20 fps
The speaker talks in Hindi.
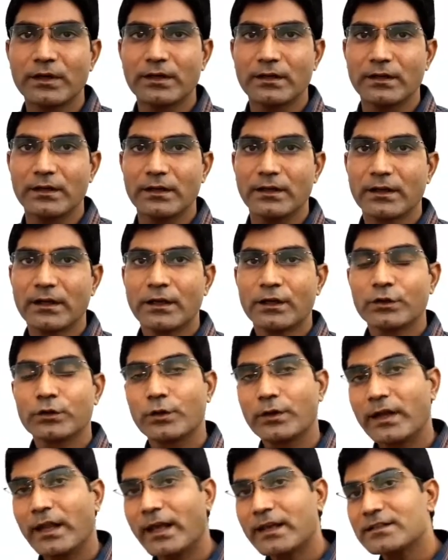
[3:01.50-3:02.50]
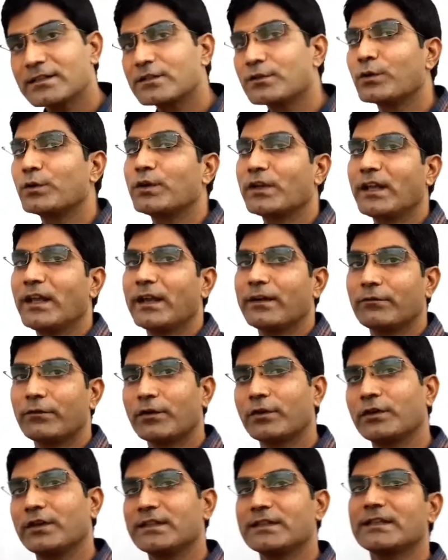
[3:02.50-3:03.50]
कर रहे हैं तो नेक्स्ट रोटी है
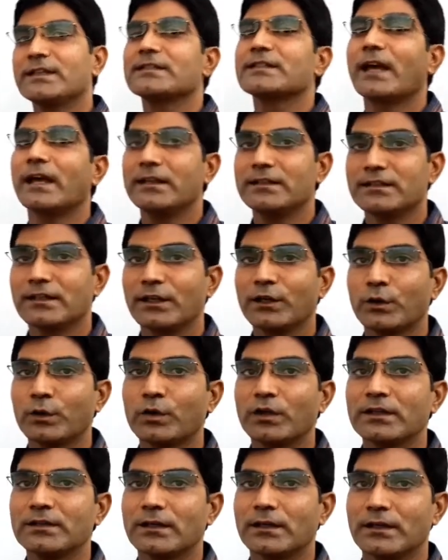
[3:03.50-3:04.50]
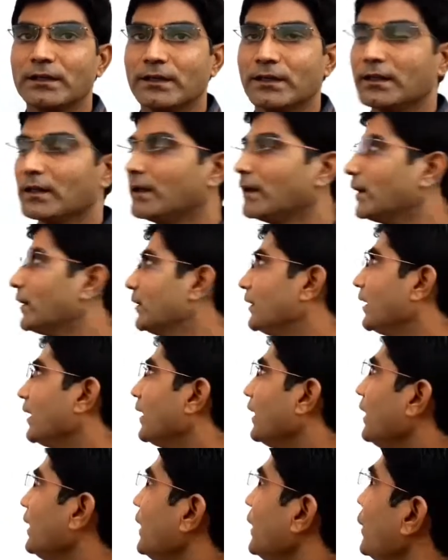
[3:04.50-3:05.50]
वो इसी साइज की होनी चाहिए ये
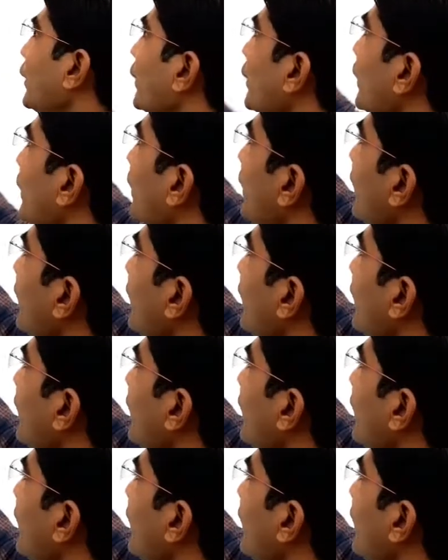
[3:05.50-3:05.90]
नहीं हो